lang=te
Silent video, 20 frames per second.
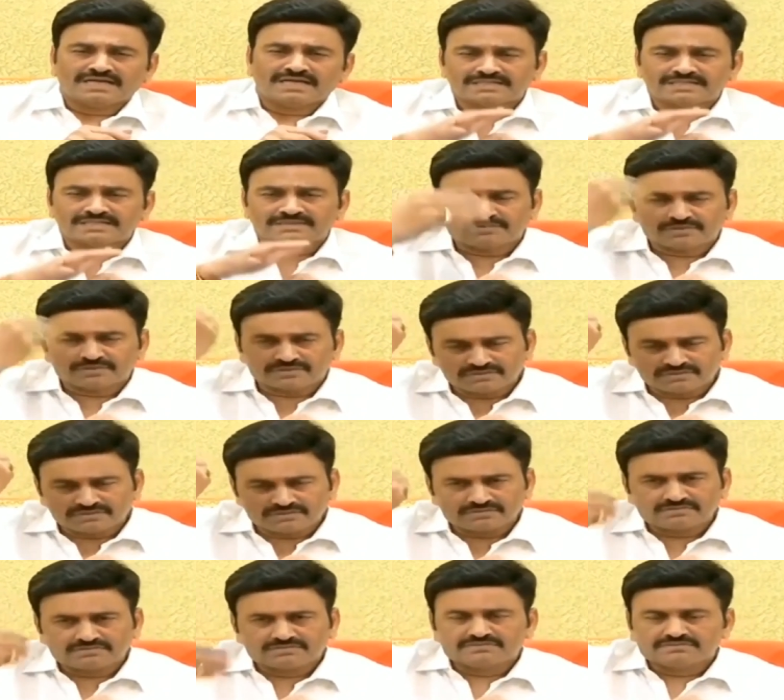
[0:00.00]
అసలు
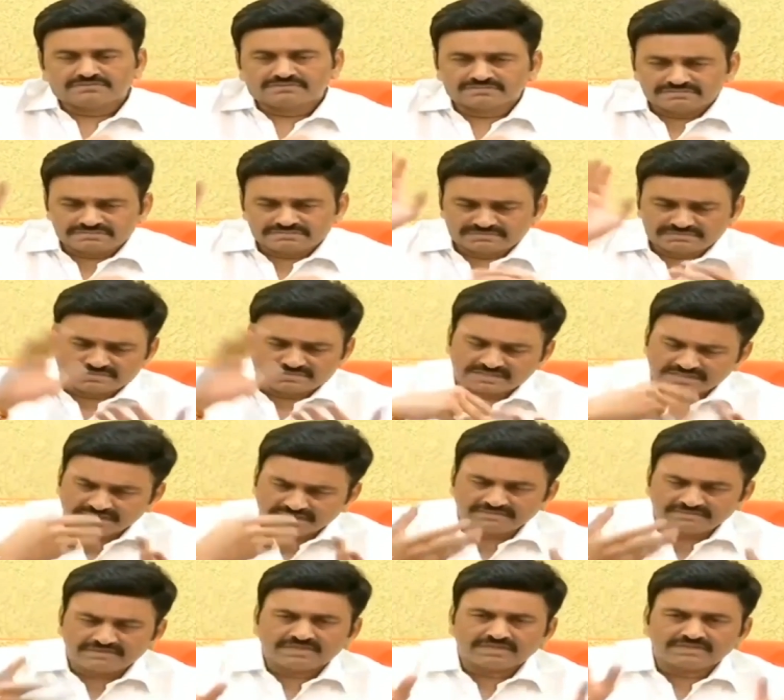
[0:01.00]
మొత్తం
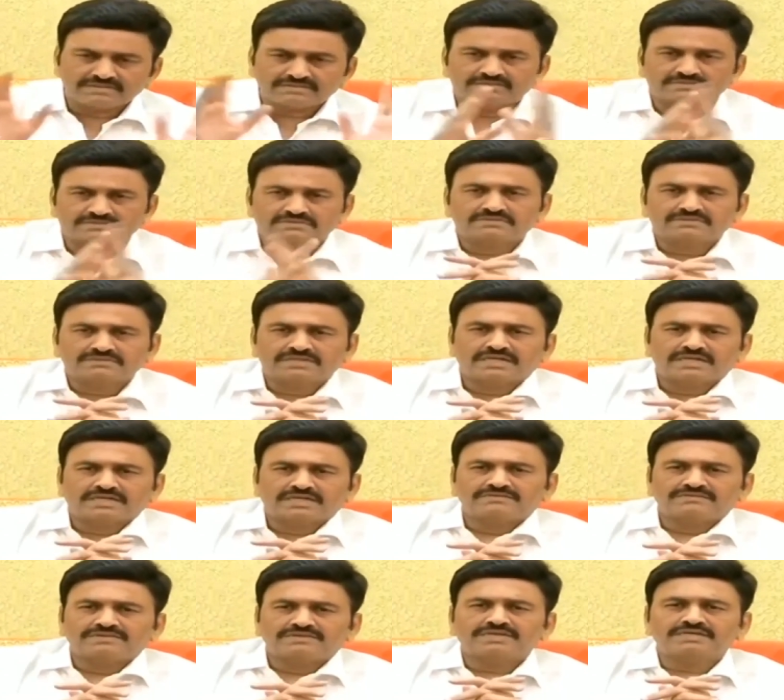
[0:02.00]
ఏమీ లేదు
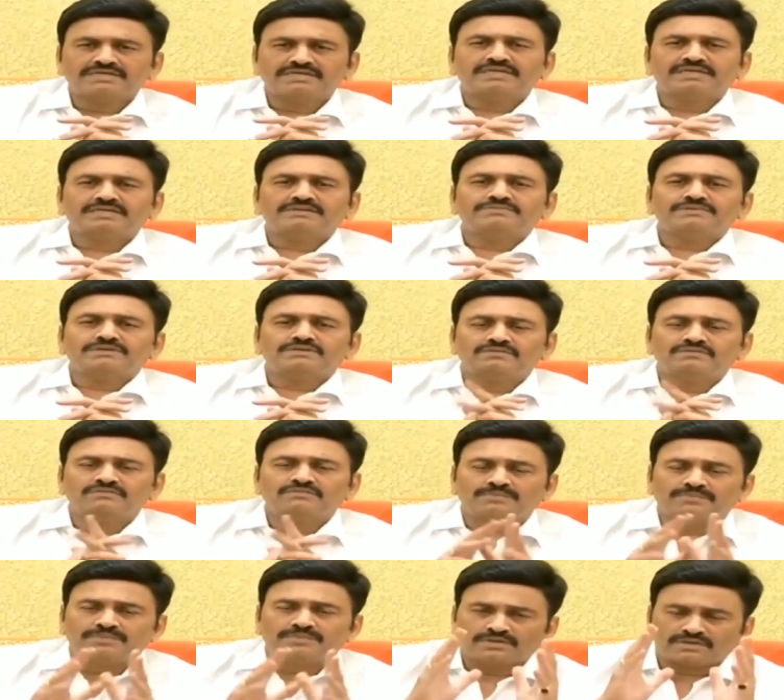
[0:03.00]
దాన్ని వెయ్యి గజాల బిట్లు
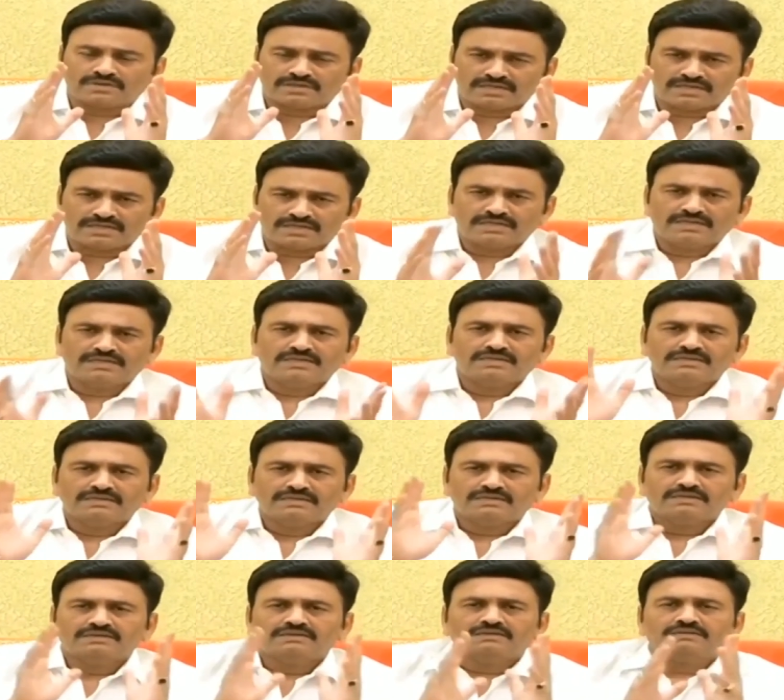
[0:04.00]
ముప్పై ఒక్క
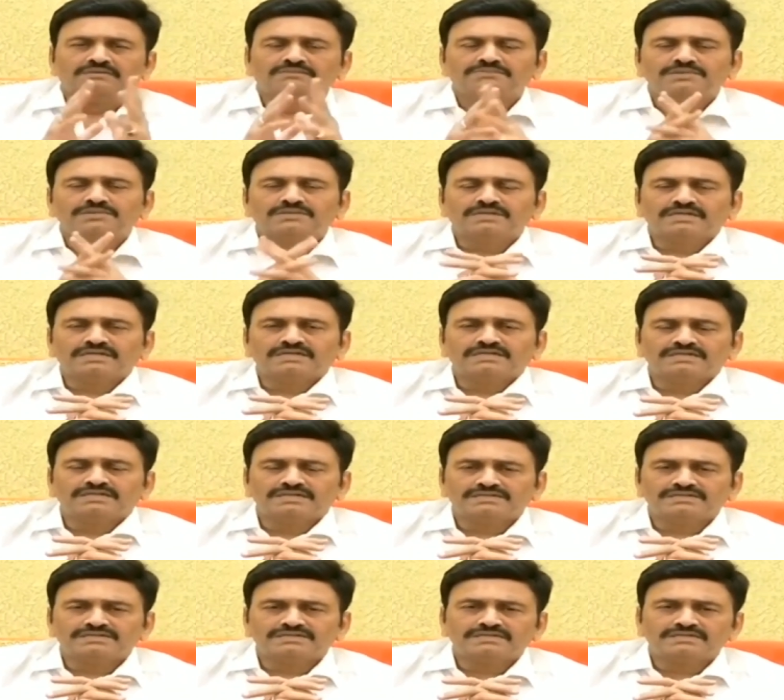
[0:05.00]
బిట్లు కింద
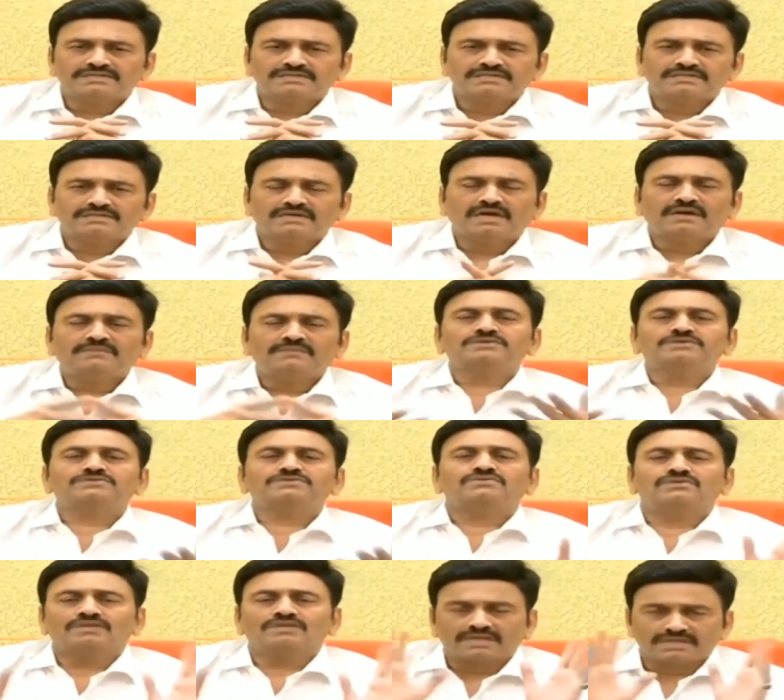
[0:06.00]
వేసి
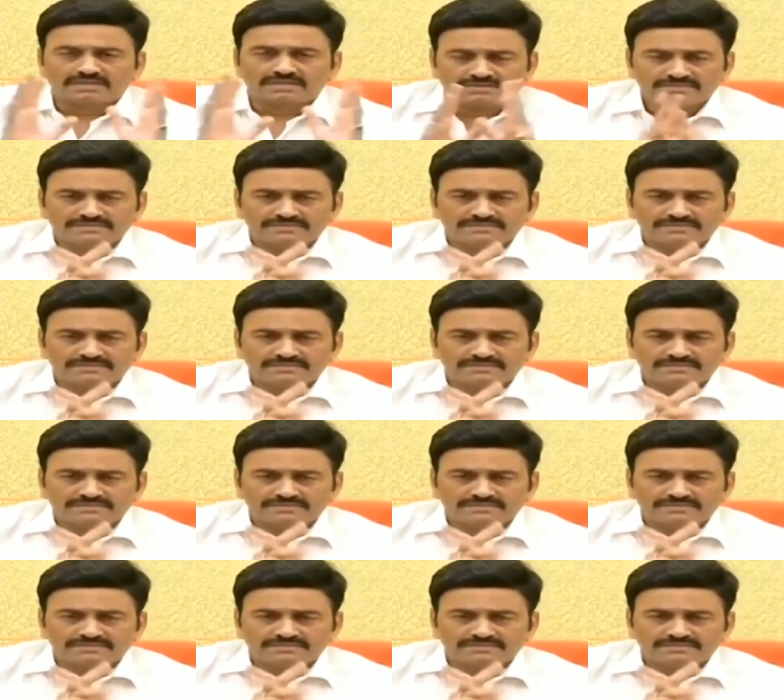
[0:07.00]
అమ్మేసుకున్నారు